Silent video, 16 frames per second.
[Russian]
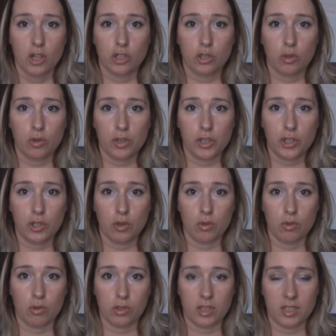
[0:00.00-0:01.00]
Что
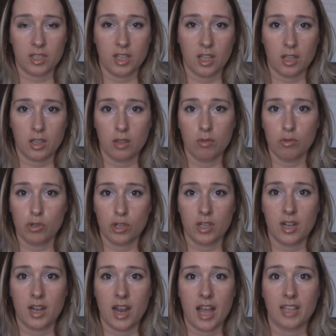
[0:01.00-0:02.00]
еще нужно сделать
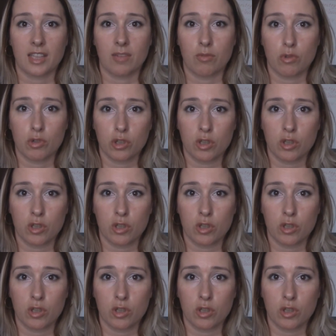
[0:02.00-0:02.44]
лучше для того,